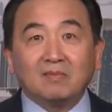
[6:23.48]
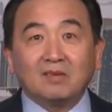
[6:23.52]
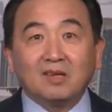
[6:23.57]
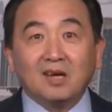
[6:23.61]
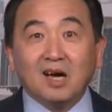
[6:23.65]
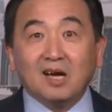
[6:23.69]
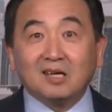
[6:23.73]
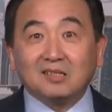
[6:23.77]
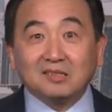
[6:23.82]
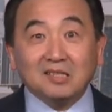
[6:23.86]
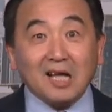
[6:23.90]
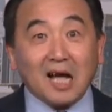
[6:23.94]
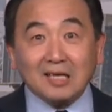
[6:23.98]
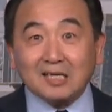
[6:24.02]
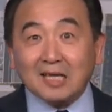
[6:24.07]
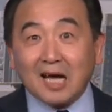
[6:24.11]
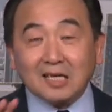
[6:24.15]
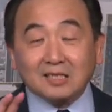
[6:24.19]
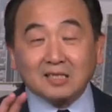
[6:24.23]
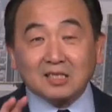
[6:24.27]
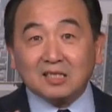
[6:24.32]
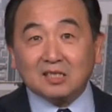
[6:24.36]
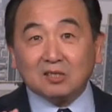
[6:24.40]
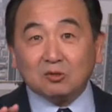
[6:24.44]
哎，大
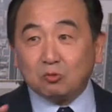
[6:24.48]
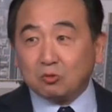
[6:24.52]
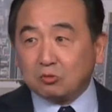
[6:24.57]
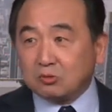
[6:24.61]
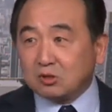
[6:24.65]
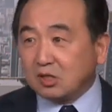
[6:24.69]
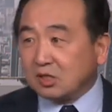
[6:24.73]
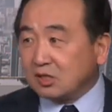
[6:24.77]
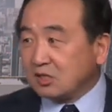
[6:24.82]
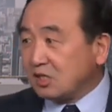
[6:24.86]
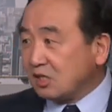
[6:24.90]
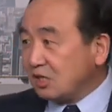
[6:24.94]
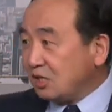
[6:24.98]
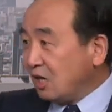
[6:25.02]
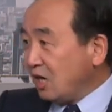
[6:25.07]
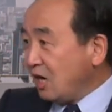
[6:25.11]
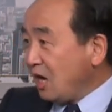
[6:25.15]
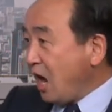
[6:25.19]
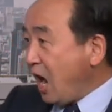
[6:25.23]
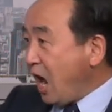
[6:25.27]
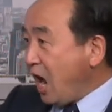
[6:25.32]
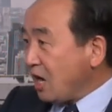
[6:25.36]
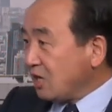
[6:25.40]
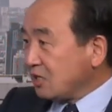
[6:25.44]
家记住，这是
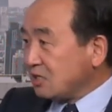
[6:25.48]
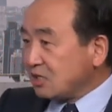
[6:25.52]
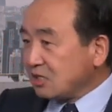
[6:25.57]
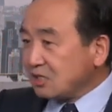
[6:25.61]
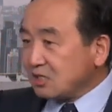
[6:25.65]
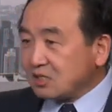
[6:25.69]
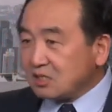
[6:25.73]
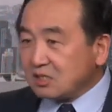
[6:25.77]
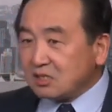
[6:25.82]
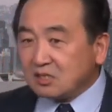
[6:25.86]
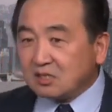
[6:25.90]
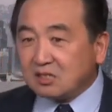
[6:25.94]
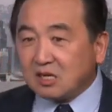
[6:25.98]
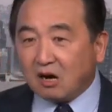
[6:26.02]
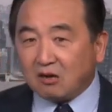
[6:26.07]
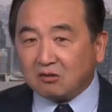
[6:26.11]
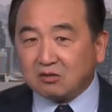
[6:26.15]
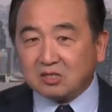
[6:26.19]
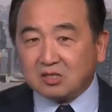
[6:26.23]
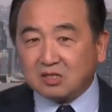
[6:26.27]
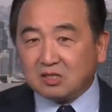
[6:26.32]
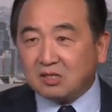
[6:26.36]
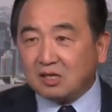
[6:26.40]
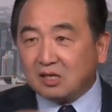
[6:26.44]
二十四小
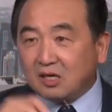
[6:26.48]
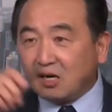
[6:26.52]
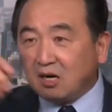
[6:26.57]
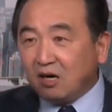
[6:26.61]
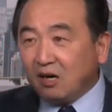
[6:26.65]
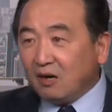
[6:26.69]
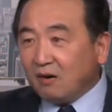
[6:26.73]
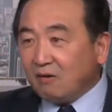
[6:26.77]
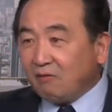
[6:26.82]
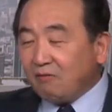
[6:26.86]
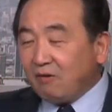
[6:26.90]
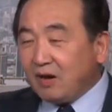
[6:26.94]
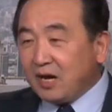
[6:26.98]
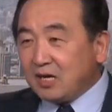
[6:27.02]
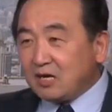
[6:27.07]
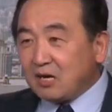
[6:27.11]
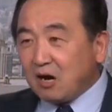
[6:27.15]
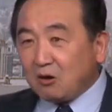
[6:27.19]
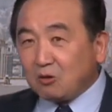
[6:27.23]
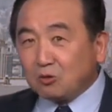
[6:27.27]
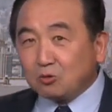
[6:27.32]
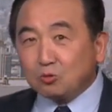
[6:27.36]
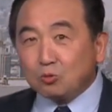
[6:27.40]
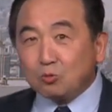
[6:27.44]
时围
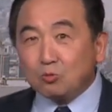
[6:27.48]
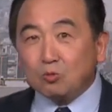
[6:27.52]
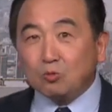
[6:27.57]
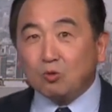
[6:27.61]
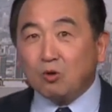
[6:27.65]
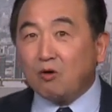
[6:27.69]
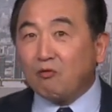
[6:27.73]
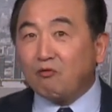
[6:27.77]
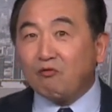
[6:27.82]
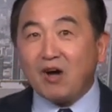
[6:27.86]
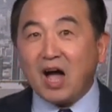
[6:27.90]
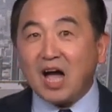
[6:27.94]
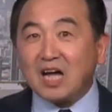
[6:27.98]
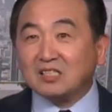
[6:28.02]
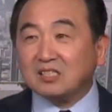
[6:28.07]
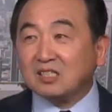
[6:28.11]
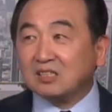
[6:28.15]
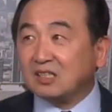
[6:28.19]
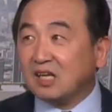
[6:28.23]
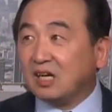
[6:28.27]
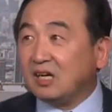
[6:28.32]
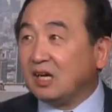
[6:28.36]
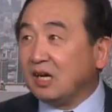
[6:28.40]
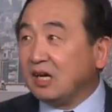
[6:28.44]
绕中国发
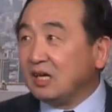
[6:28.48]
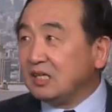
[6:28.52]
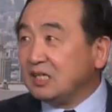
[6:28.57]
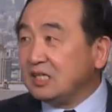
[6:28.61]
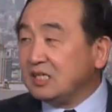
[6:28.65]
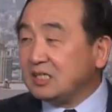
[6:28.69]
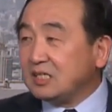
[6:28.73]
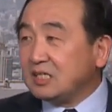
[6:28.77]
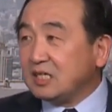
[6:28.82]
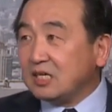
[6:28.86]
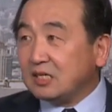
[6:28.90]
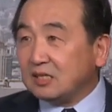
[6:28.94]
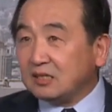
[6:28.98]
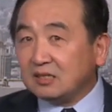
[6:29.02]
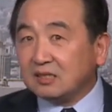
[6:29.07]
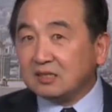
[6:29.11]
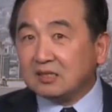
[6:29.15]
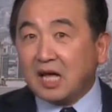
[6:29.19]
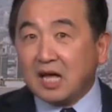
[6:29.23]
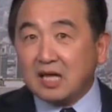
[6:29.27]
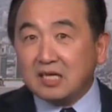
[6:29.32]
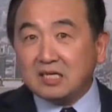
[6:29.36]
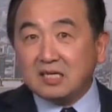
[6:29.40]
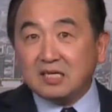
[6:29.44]
生的一些
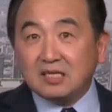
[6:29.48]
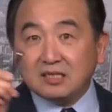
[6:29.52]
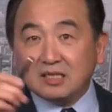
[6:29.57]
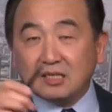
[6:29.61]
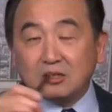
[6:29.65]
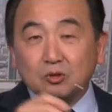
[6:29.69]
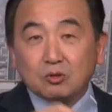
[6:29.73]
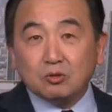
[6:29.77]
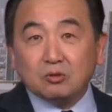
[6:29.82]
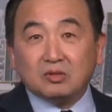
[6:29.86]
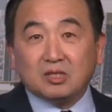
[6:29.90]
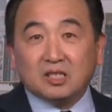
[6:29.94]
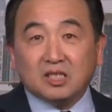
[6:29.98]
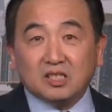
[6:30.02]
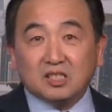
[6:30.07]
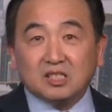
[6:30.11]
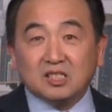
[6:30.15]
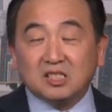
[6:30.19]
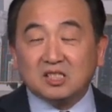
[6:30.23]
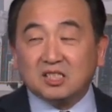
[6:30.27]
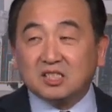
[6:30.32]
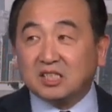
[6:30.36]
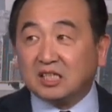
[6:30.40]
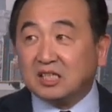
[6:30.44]
单一的具体
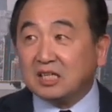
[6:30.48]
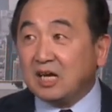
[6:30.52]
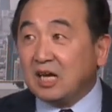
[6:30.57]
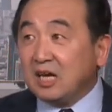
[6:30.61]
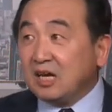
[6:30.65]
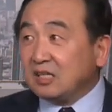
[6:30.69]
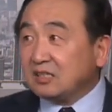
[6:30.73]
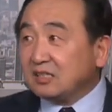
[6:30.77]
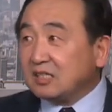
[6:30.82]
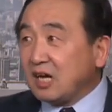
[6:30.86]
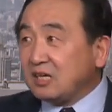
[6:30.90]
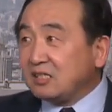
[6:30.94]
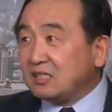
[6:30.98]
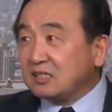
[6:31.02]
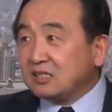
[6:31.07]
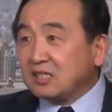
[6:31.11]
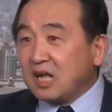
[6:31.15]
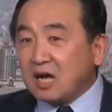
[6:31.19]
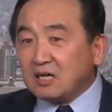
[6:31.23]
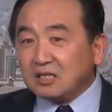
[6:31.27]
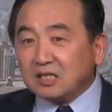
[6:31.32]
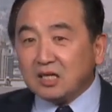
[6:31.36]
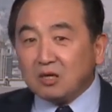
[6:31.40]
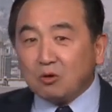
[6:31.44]
事情。但是
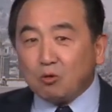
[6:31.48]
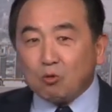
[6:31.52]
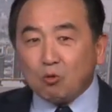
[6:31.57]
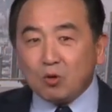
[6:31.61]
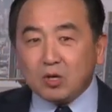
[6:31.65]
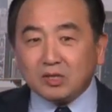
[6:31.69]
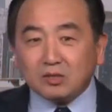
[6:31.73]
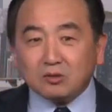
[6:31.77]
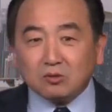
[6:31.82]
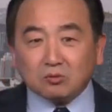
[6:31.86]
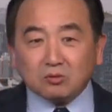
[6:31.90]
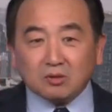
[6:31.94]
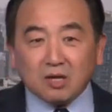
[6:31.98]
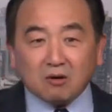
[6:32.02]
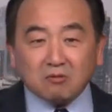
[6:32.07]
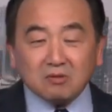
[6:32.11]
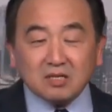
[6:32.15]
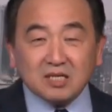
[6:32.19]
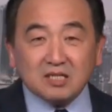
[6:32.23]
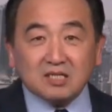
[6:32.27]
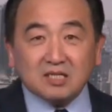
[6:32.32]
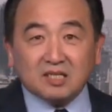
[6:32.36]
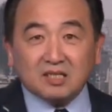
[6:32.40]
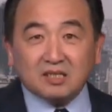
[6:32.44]
当你汇总到
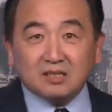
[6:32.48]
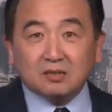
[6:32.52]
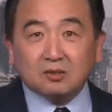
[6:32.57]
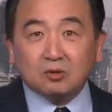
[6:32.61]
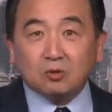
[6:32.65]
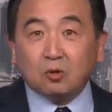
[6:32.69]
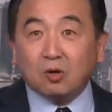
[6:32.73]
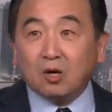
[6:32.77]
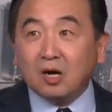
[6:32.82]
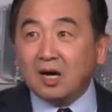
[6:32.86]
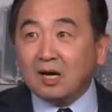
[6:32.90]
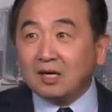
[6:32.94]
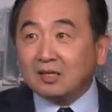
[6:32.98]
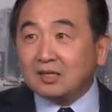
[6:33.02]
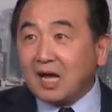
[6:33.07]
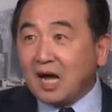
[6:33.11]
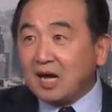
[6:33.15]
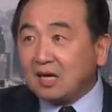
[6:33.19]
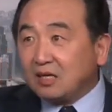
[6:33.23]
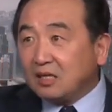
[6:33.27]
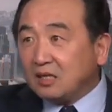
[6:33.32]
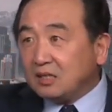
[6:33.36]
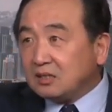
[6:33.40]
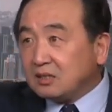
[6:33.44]
一起的时候，它
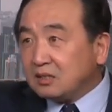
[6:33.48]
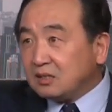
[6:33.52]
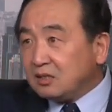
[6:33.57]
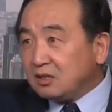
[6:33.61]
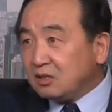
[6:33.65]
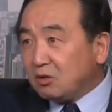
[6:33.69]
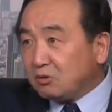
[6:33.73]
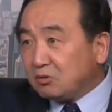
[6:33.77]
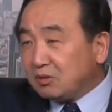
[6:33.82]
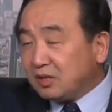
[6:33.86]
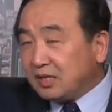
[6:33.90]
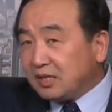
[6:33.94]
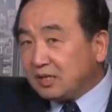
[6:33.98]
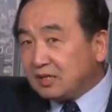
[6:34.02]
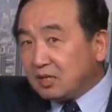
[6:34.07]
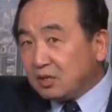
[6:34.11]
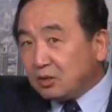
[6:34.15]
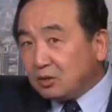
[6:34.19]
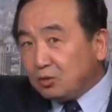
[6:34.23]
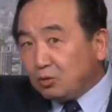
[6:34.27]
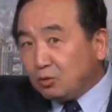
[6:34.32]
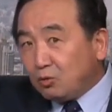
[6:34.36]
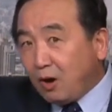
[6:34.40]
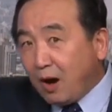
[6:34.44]
可是有着一
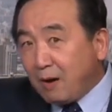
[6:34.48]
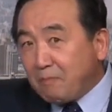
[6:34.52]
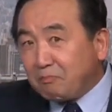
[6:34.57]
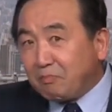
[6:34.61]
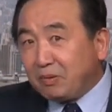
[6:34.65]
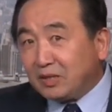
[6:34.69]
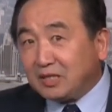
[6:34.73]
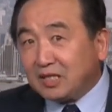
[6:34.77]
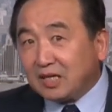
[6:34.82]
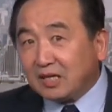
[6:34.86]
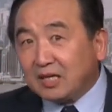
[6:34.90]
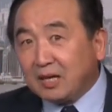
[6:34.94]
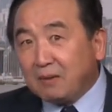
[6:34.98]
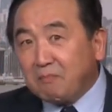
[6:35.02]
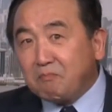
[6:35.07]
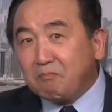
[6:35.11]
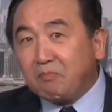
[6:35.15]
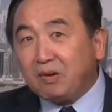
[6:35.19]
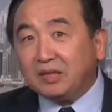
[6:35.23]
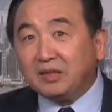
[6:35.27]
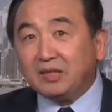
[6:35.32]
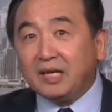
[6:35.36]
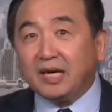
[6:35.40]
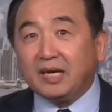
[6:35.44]
个原本的根
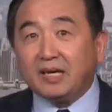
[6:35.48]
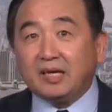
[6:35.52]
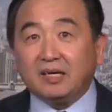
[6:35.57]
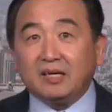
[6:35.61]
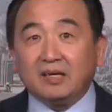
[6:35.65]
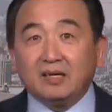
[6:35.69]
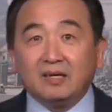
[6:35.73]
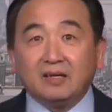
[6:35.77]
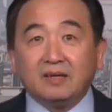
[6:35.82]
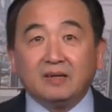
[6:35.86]
本内。